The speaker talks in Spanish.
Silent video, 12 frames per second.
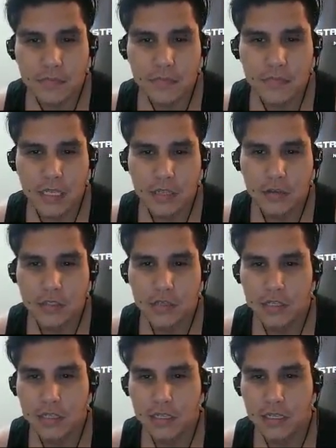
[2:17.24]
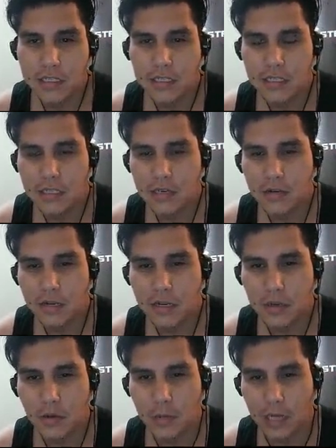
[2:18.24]
Entonces lo que tiene que hacer el dragón es
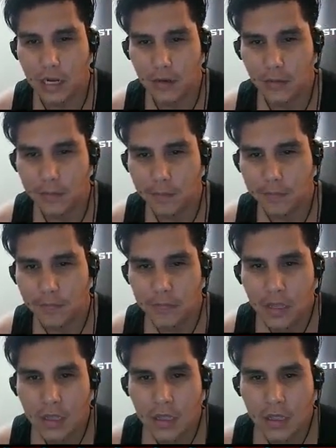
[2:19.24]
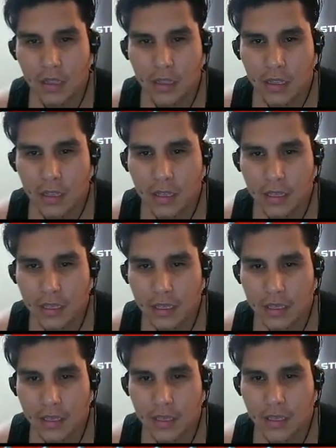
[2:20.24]
recuperarlo.
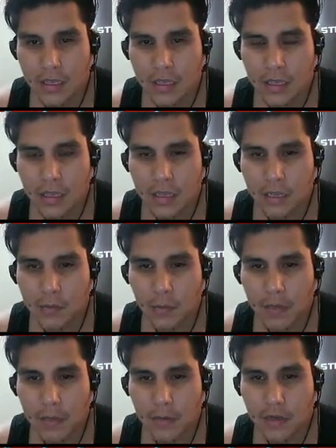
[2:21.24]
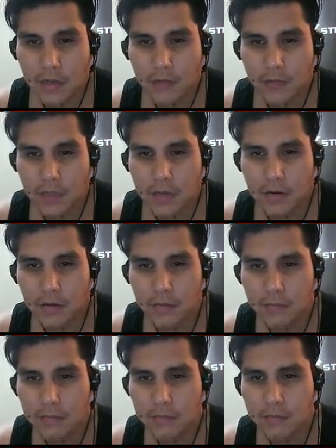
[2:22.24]
Eh, ¿Qué tenemos para poder defendernos?
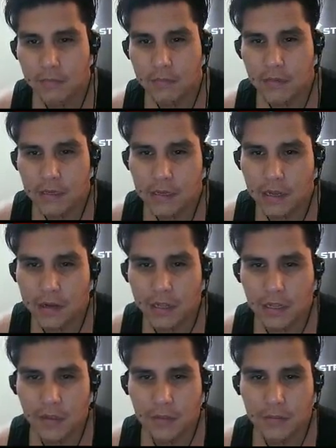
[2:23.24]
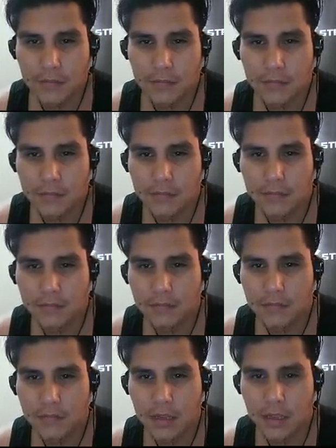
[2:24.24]
Garrita.
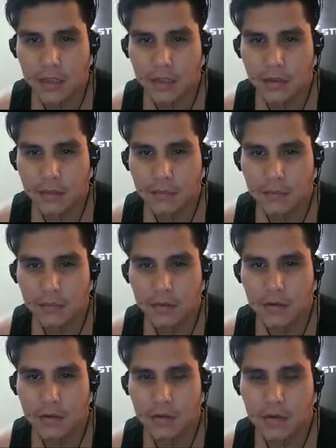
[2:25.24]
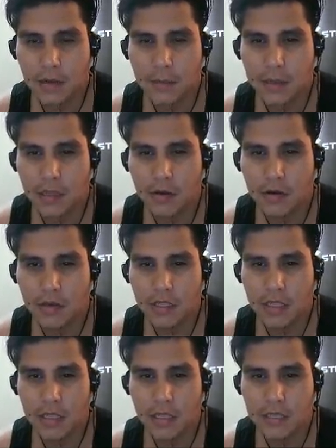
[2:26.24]
Ahí botón apretado
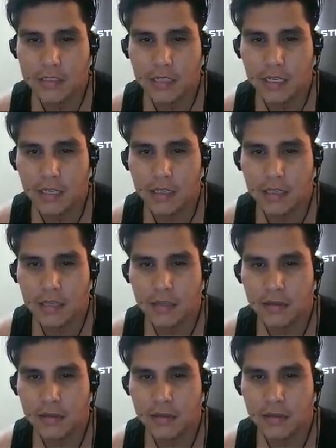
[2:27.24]
y hacia adelante.